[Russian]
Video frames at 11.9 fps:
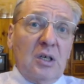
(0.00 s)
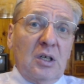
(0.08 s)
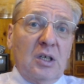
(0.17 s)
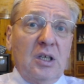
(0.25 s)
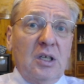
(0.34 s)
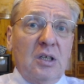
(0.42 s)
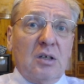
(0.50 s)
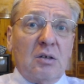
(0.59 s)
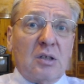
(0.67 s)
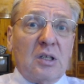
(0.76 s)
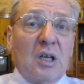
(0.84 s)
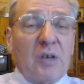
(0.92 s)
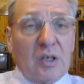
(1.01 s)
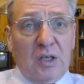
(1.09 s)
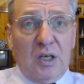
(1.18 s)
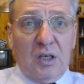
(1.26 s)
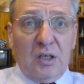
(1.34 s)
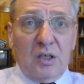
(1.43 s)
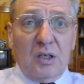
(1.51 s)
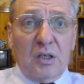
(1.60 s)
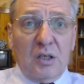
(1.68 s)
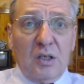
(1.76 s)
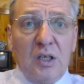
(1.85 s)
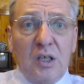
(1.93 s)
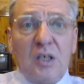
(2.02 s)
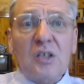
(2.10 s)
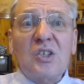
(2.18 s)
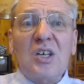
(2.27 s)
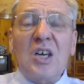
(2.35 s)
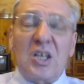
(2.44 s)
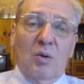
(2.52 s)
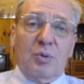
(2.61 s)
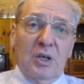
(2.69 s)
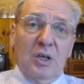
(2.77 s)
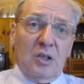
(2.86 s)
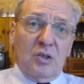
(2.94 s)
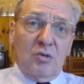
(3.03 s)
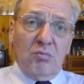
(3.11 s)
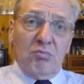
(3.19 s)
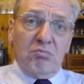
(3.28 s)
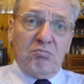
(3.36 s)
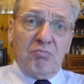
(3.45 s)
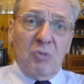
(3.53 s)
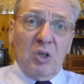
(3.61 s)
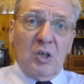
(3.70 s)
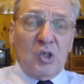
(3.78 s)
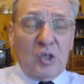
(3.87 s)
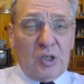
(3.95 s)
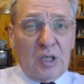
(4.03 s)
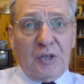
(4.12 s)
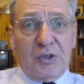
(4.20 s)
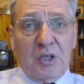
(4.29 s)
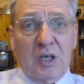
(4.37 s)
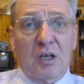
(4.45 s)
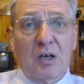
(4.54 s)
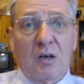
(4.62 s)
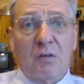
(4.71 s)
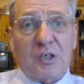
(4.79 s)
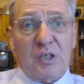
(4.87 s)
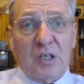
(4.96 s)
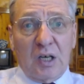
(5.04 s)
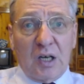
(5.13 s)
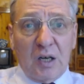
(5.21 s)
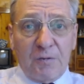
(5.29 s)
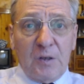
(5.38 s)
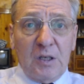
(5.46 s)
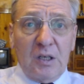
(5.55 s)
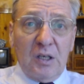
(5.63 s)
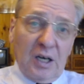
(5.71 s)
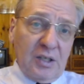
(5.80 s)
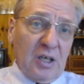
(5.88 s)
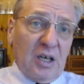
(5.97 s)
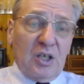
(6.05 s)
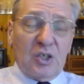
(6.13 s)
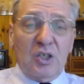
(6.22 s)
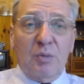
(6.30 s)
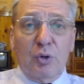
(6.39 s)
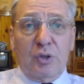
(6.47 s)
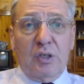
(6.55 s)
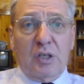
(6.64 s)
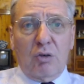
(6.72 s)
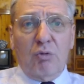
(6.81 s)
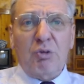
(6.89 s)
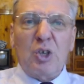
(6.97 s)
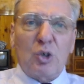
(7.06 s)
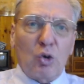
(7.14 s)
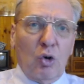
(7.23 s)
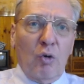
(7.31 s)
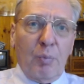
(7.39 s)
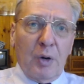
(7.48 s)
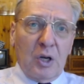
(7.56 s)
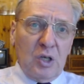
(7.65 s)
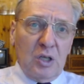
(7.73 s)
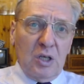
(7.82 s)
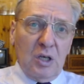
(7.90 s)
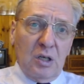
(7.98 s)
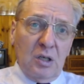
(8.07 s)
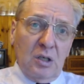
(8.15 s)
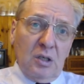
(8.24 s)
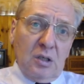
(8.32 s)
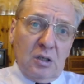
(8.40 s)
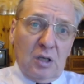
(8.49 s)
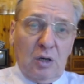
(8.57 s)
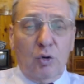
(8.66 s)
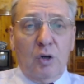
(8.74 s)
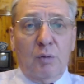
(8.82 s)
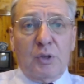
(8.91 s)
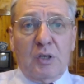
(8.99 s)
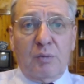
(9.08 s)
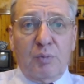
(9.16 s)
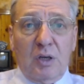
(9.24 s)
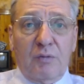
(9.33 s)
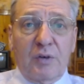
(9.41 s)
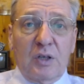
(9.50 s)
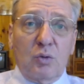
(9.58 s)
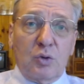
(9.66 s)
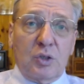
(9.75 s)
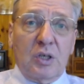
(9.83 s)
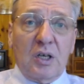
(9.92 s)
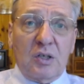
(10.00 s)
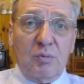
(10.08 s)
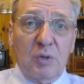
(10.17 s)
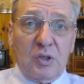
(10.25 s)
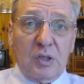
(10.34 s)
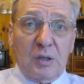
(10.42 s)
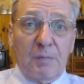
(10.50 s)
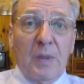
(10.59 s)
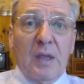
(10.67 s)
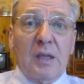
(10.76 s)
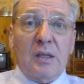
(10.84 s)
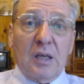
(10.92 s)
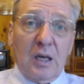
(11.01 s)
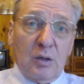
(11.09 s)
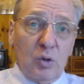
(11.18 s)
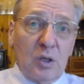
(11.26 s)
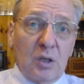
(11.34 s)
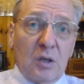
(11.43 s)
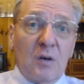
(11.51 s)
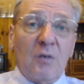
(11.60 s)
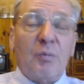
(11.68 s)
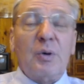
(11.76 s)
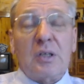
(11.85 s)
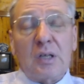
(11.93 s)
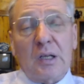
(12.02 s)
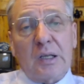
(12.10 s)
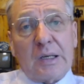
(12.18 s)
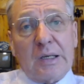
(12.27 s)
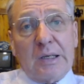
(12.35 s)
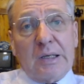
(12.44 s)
И, наверное, и с этим обстоятельством считался ваш Ярограф, хотя, конечно, после такого тяжелого поражения, какое потерпел французский гроссмейстер накануне, в понедельник,